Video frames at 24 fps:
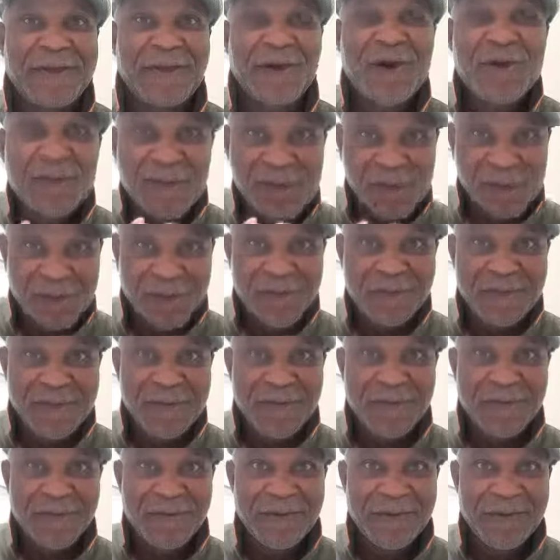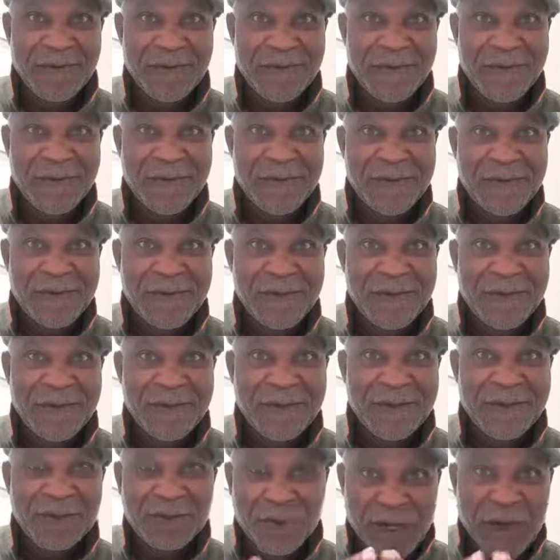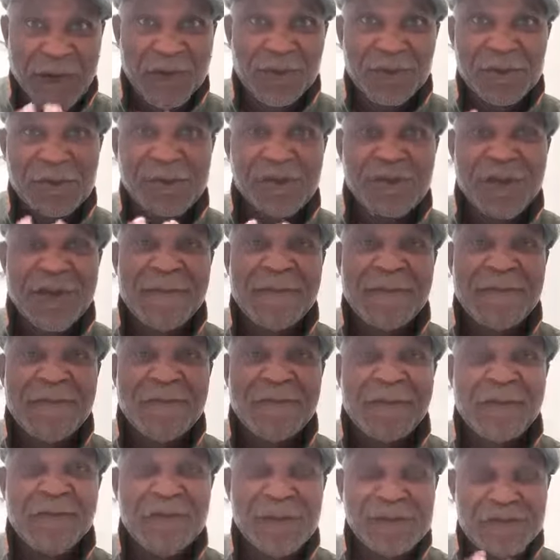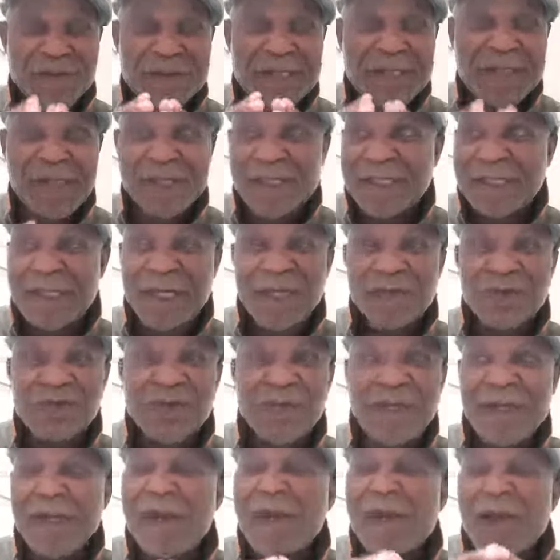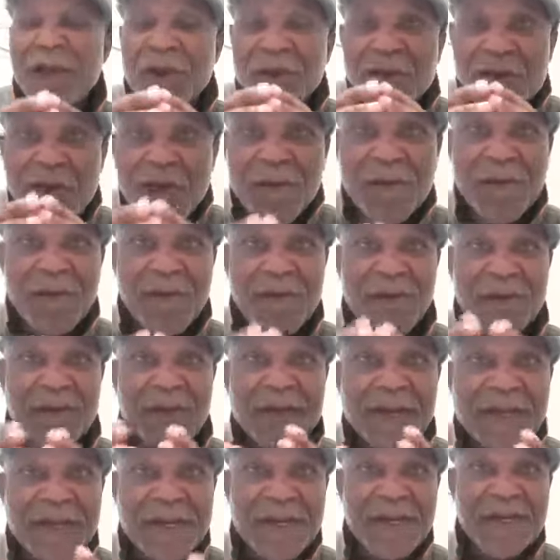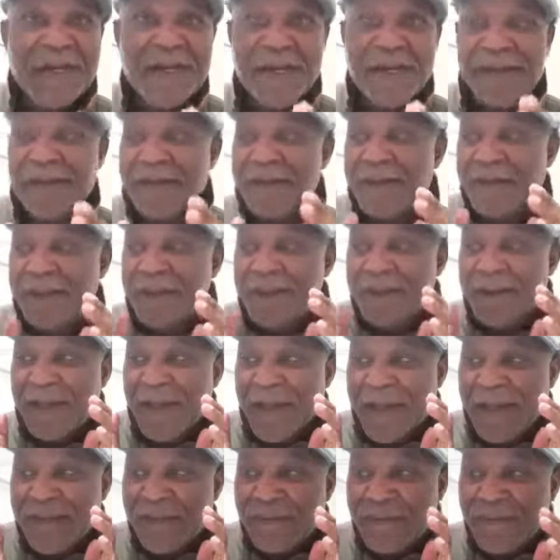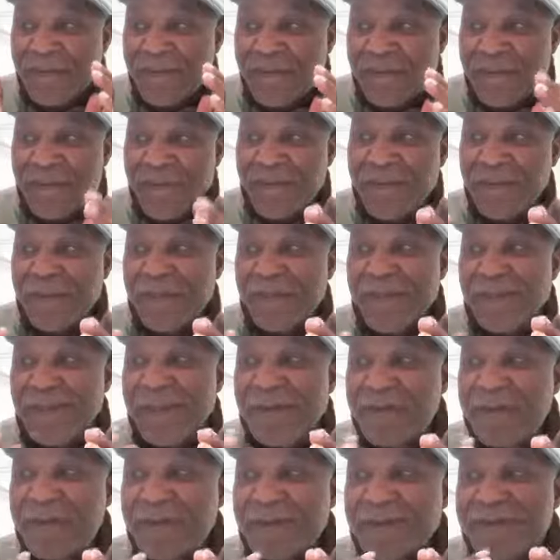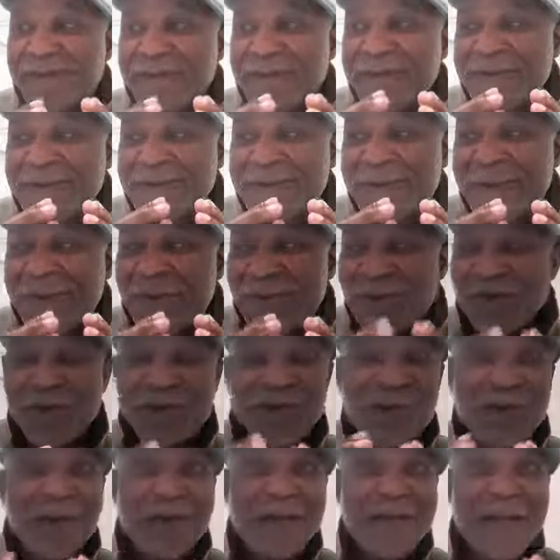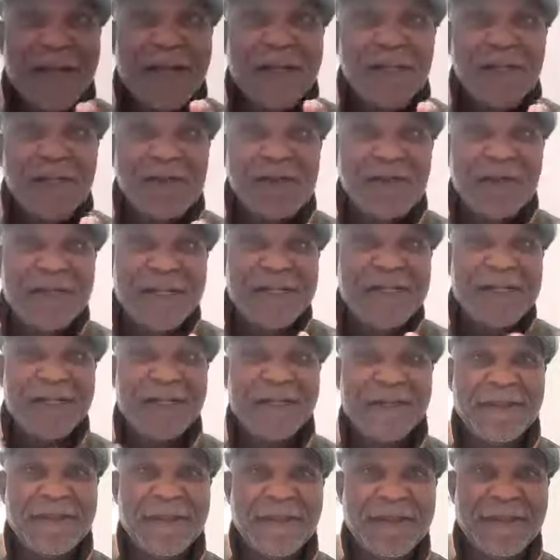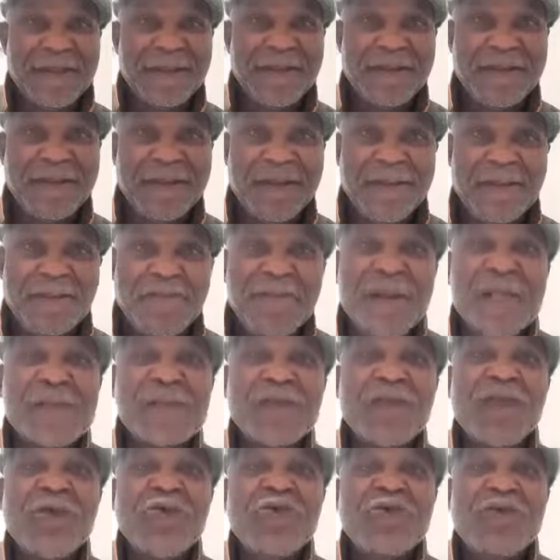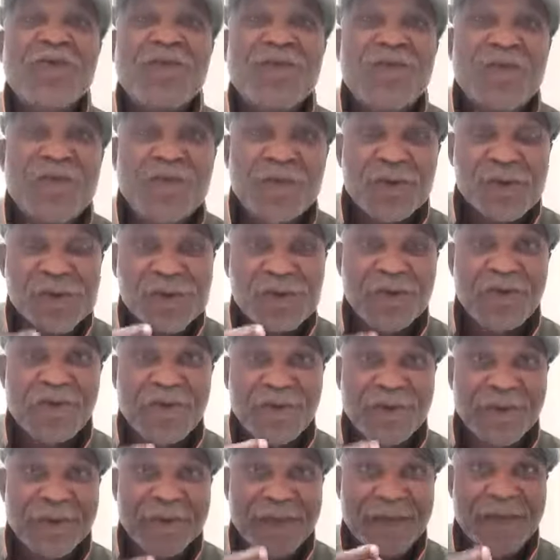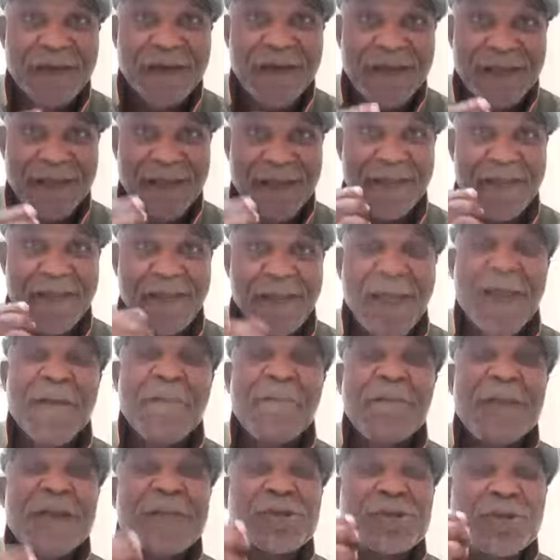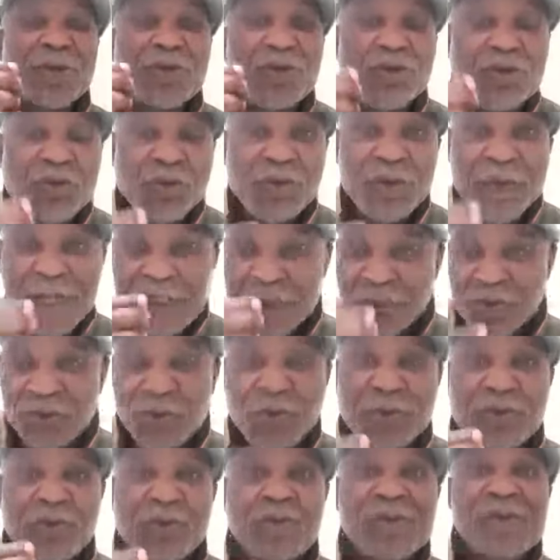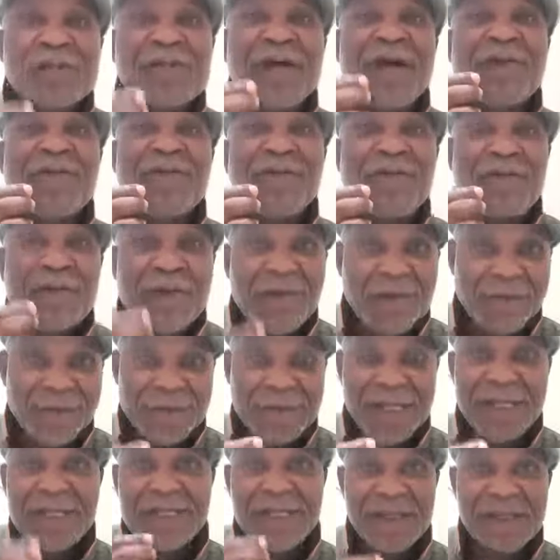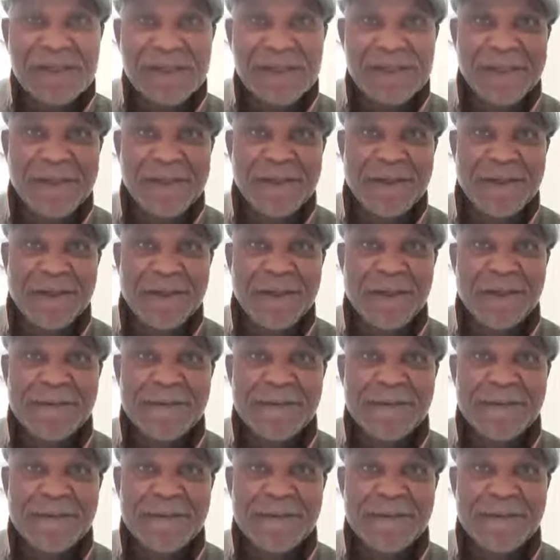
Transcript: ensemble dans la sorte, puisque vous êtes des intellectuels, comment créer un fonds de la solidarité. Parce qu'il nous faut ce fonds-là. Parce que tous les jours, nous avons des décès.